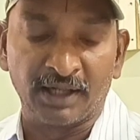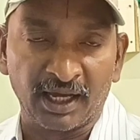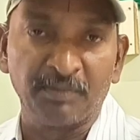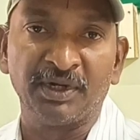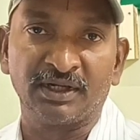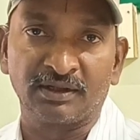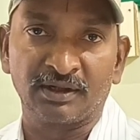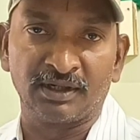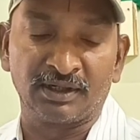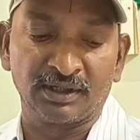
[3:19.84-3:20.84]

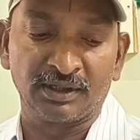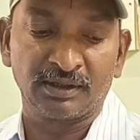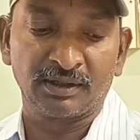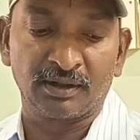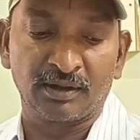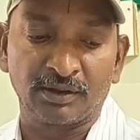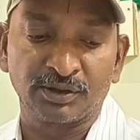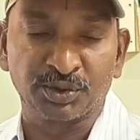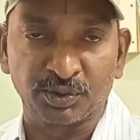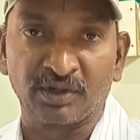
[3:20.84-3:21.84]
డయాబెటిక్ అంటే
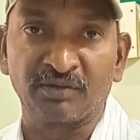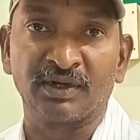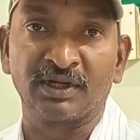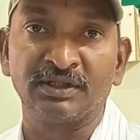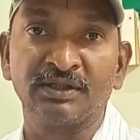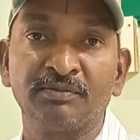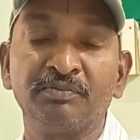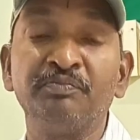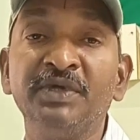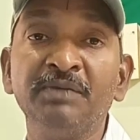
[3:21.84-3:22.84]
షుగర్ వ్యాధి
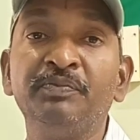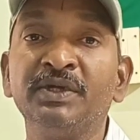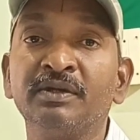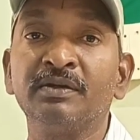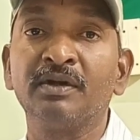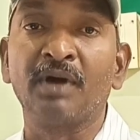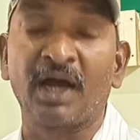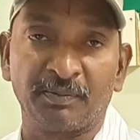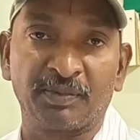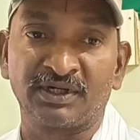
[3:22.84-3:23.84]
బీపీ
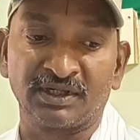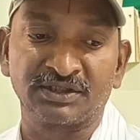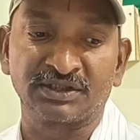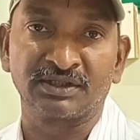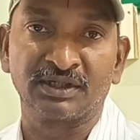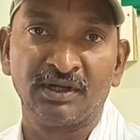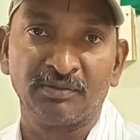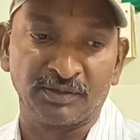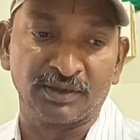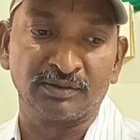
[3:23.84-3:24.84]
హైపర్ టెన్షన్
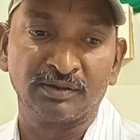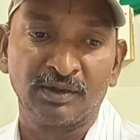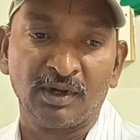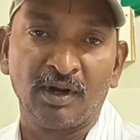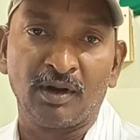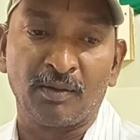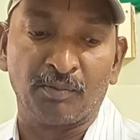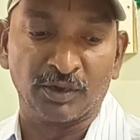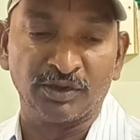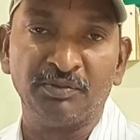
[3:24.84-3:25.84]
మీన్
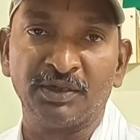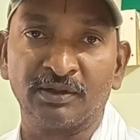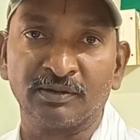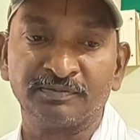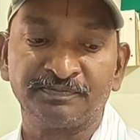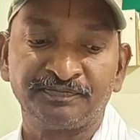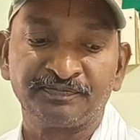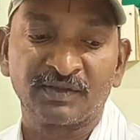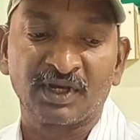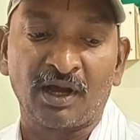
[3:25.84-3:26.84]
మధుమేహం
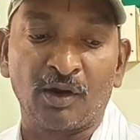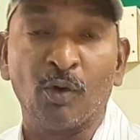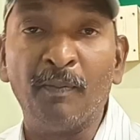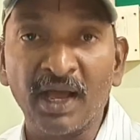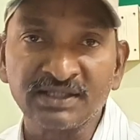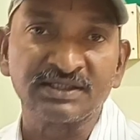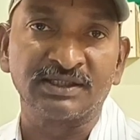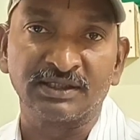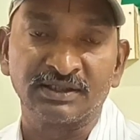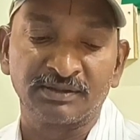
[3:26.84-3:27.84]

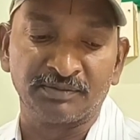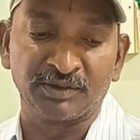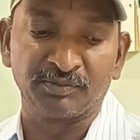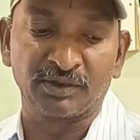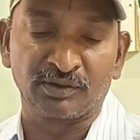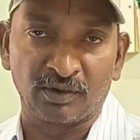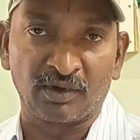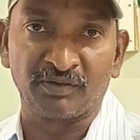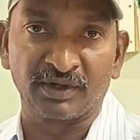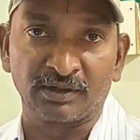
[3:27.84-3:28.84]
ఒబాసిటీ మీన్ బట్
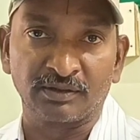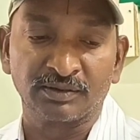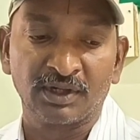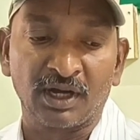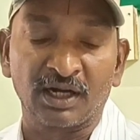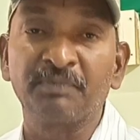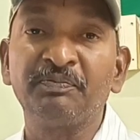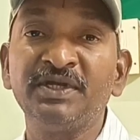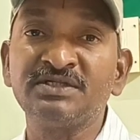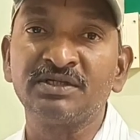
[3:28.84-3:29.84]
లావ్ ఎక్కడం
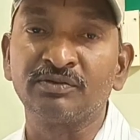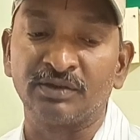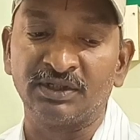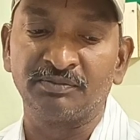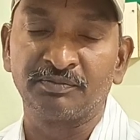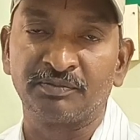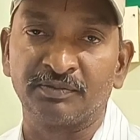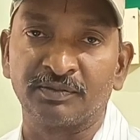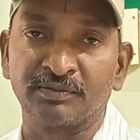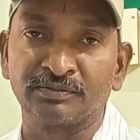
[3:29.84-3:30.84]
అలాగే పీసీఓడి
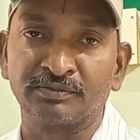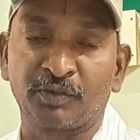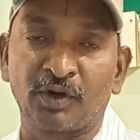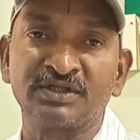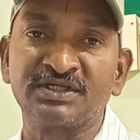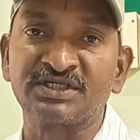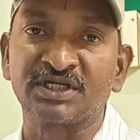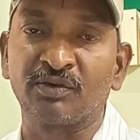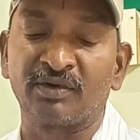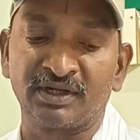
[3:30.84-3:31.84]

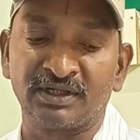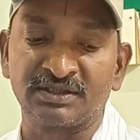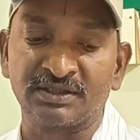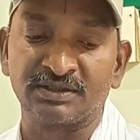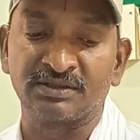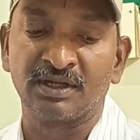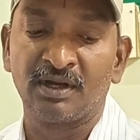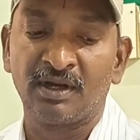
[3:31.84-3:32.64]
పాలిసిస్టిక్ ఓవర్ డిసీజ్